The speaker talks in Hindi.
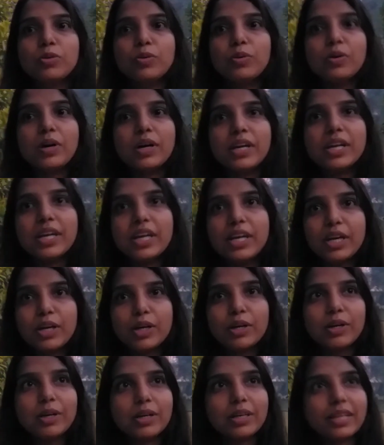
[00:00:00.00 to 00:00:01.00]
तो एक
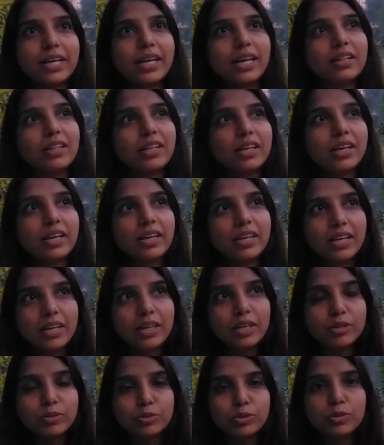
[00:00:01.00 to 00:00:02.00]
कहते हैं
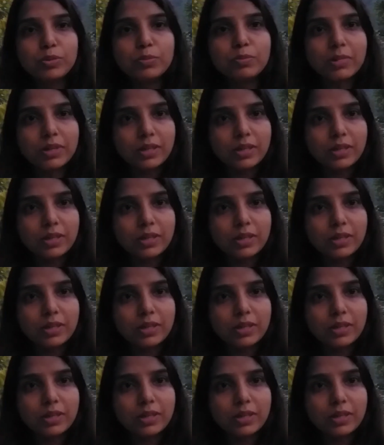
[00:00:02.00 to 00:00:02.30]
कि जो